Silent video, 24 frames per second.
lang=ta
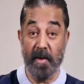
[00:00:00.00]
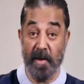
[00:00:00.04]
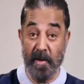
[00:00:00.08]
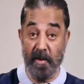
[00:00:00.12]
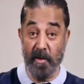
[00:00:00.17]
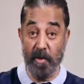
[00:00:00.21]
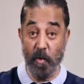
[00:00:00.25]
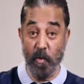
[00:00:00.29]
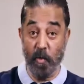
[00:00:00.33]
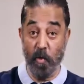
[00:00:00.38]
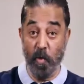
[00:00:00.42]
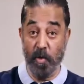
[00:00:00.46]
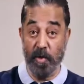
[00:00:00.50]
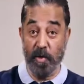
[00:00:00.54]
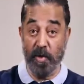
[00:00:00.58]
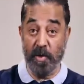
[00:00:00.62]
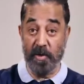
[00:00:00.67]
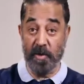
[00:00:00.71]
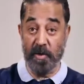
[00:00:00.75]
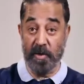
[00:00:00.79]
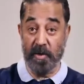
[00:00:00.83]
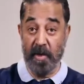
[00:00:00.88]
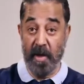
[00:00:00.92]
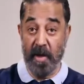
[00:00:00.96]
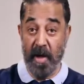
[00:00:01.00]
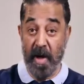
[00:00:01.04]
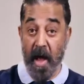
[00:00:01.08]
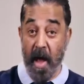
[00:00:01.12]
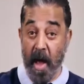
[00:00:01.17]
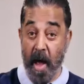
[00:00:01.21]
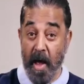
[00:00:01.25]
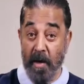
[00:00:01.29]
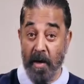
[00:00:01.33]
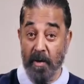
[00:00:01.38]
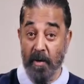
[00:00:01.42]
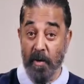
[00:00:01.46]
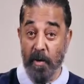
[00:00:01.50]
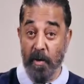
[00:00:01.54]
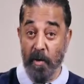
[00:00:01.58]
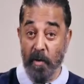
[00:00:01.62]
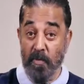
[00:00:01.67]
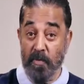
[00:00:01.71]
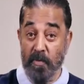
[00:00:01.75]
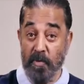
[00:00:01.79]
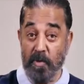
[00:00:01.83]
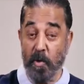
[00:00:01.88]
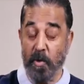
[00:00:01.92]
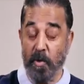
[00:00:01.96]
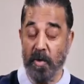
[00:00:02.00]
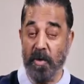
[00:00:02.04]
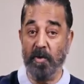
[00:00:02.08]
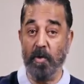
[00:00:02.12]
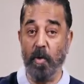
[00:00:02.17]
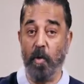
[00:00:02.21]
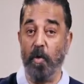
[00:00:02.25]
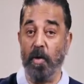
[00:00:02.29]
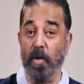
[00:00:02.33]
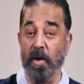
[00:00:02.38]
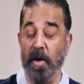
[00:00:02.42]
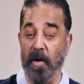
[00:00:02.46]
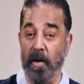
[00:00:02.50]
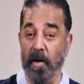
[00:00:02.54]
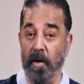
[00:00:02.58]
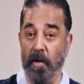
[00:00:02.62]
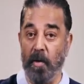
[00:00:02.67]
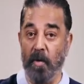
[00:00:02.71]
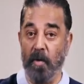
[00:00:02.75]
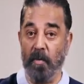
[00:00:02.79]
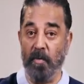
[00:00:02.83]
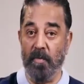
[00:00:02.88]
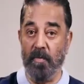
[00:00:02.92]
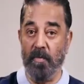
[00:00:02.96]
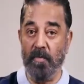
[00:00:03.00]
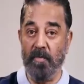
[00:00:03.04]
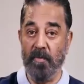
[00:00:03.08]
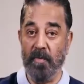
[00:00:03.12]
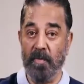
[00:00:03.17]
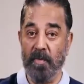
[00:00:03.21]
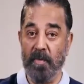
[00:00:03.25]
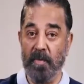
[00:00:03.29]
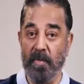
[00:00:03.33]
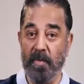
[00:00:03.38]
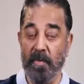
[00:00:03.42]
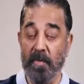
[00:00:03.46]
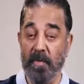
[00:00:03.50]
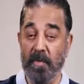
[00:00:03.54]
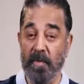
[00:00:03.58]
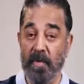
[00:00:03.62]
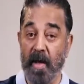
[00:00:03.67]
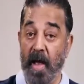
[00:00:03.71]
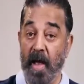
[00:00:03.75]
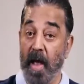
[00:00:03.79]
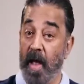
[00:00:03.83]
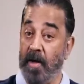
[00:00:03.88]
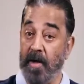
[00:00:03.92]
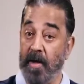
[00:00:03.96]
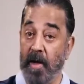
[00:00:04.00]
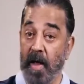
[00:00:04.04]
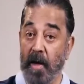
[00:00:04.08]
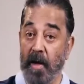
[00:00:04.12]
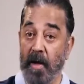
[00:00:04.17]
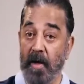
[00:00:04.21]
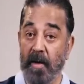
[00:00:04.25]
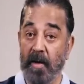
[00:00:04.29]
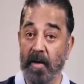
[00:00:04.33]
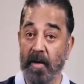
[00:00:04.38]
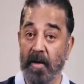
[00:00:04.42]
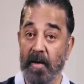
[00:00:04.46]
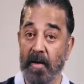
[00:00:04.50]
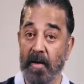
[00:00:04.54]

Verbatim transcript: இந்த ஊற்று அன்றும் சுரந்து கொண்டிருக்கும் ஆனால்